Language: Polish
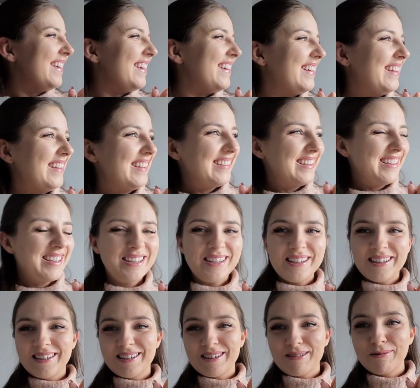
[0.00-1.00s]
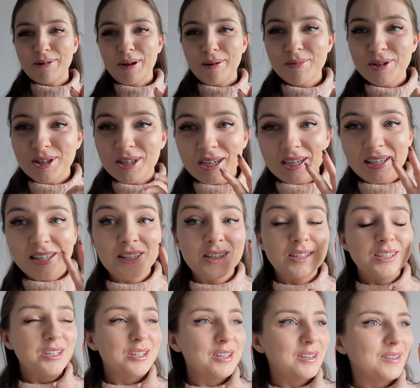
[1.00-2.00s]
E, I, i, że uda mi się
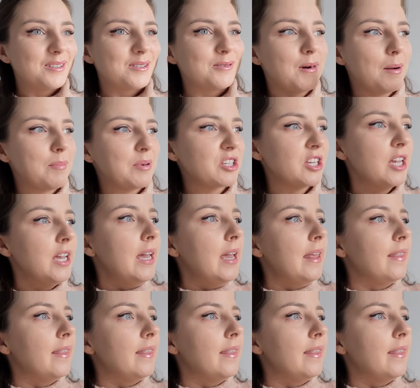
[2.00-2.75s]
jakieś e, złapać.